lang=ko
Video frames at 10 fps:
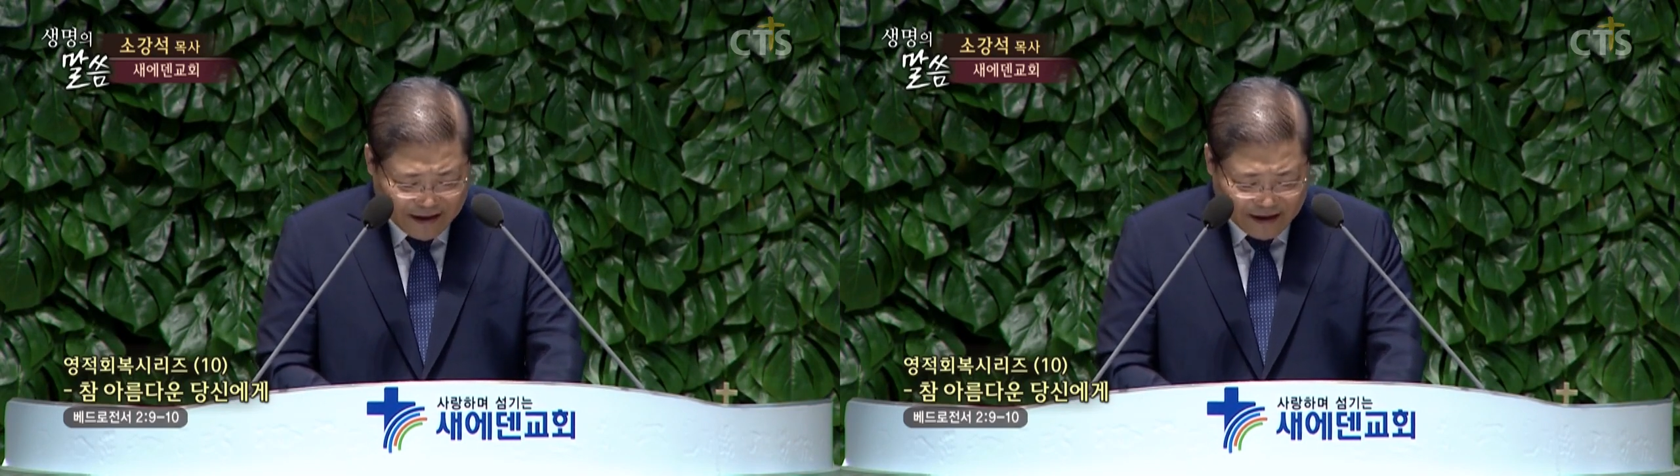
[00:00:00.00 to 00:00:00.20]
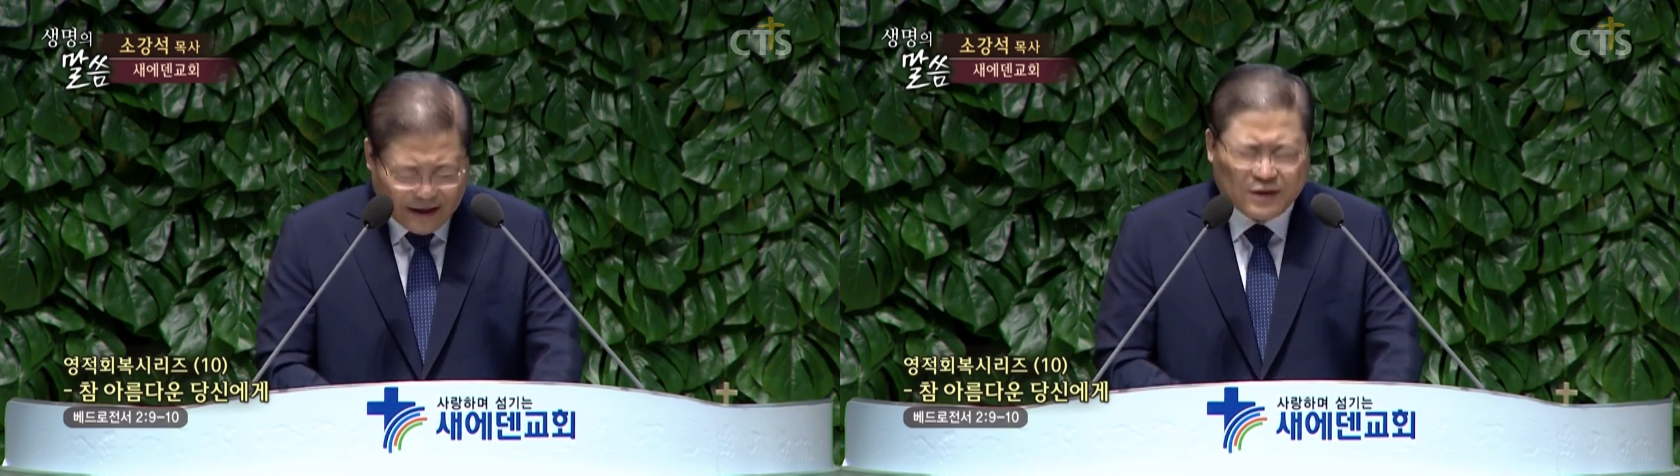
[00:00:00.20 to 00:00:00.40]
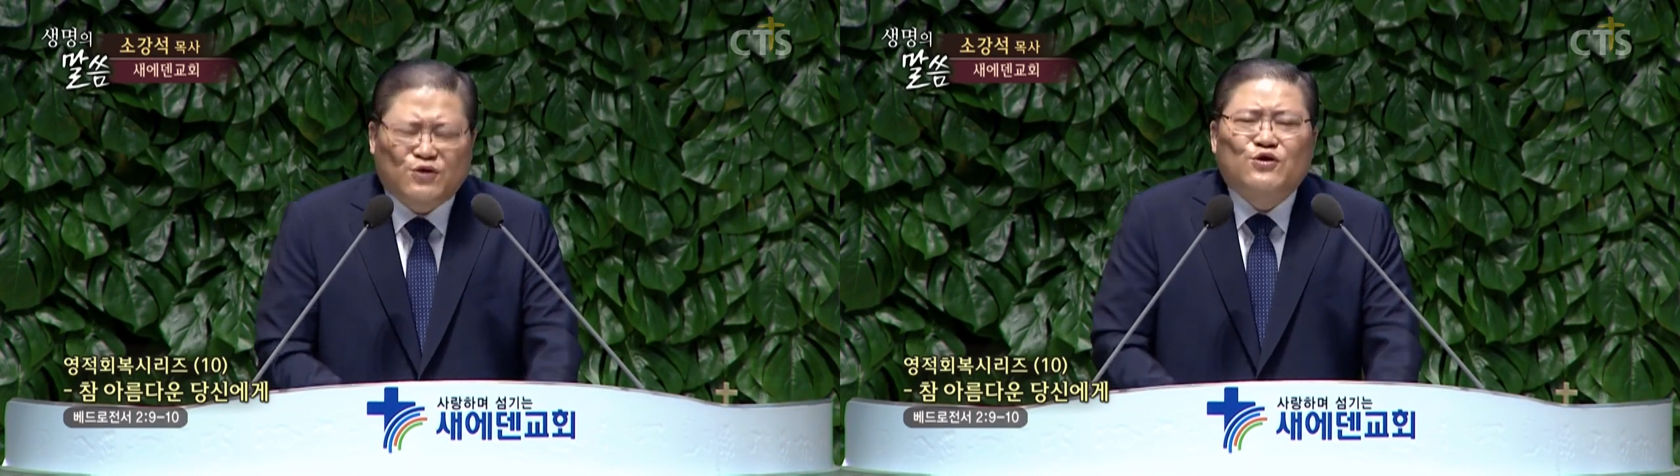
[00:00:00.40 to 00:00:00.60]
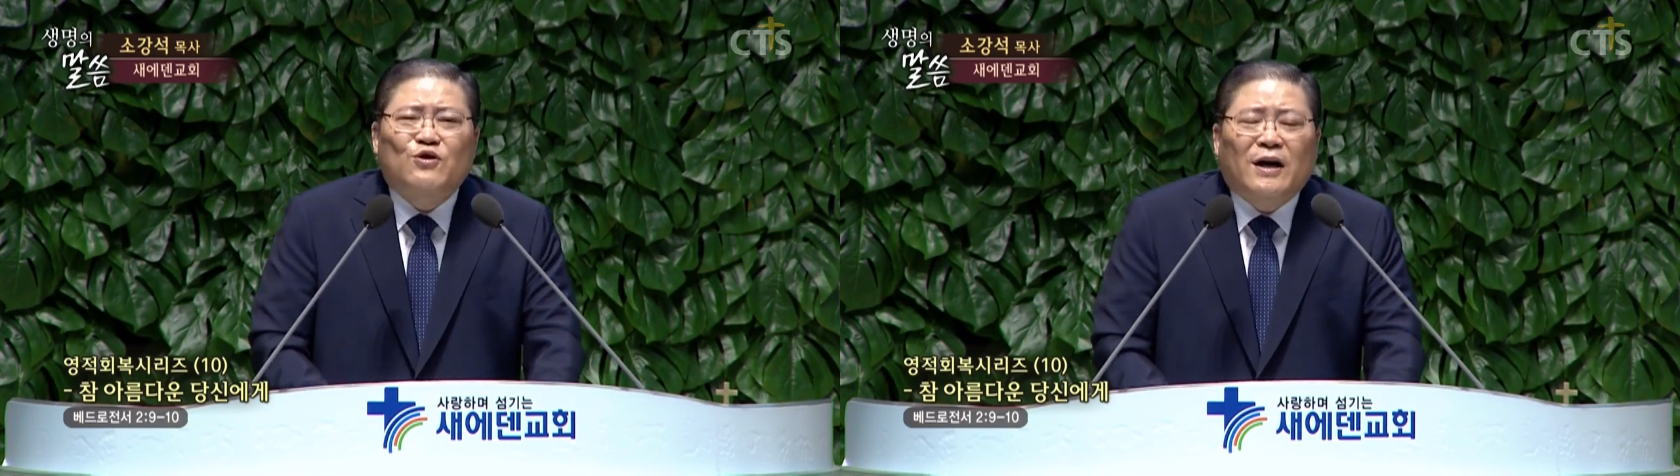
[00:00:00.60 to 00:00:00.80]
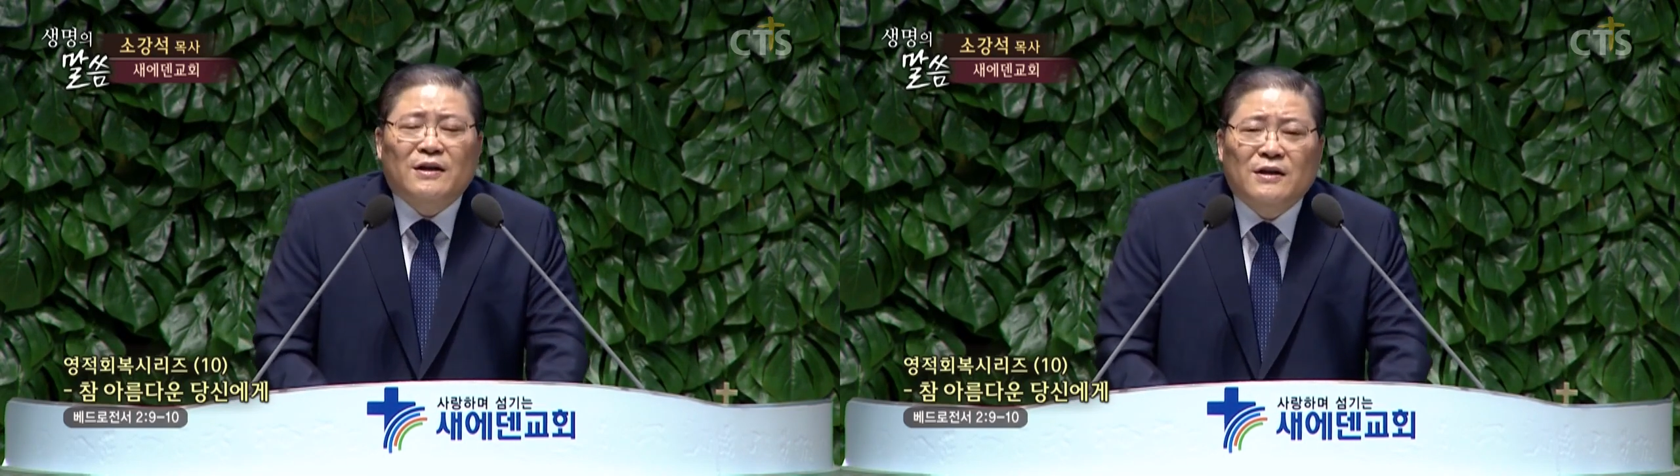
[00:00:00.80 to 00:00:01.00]
그가
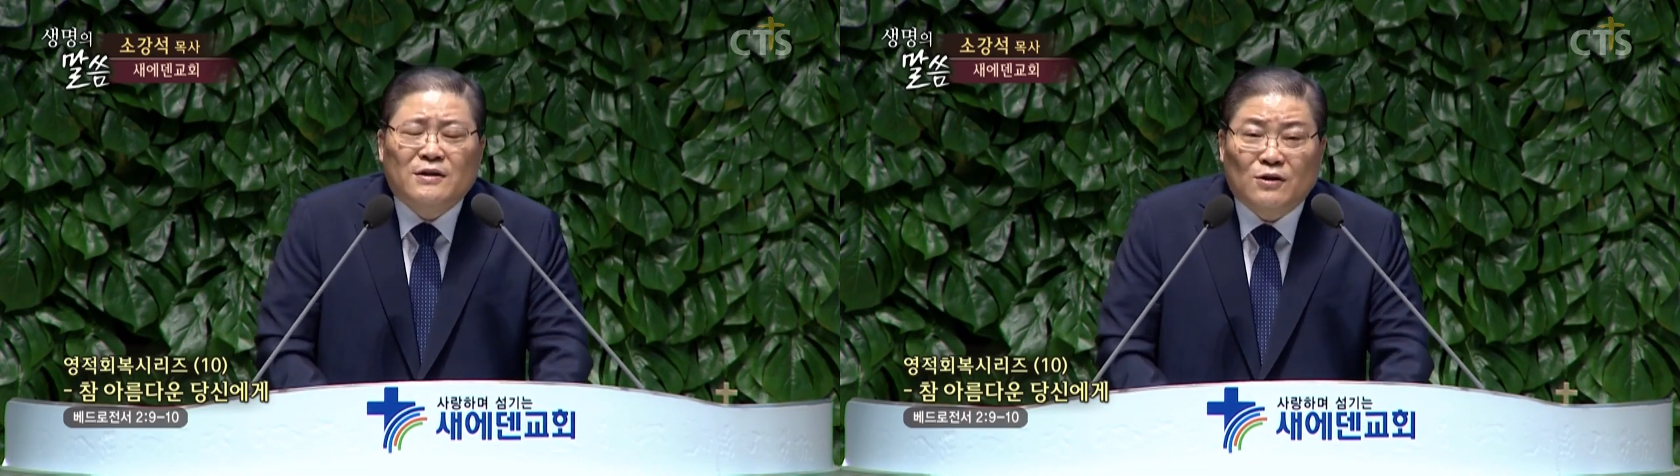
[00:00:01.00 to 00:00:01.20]
순교하기 전